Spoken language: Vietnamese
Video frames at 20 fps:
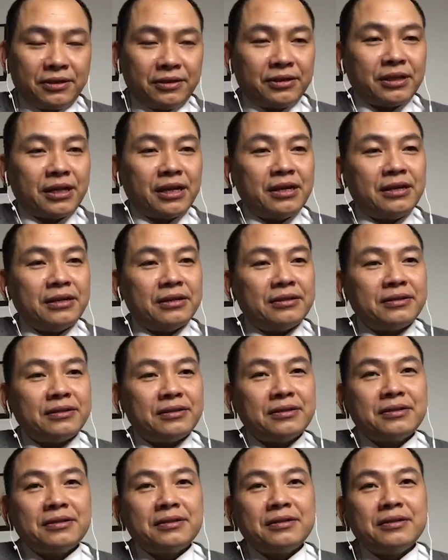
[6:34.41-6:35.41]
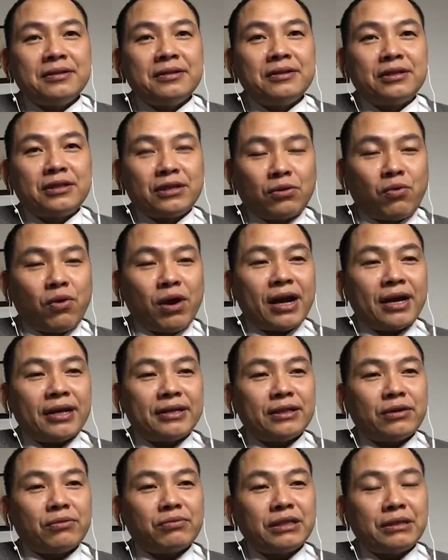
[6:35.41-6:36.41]
gìn sức khỏe
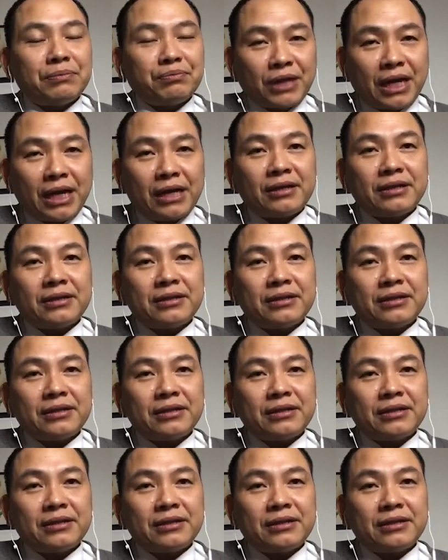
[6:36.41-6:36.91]
trong dịp Tết.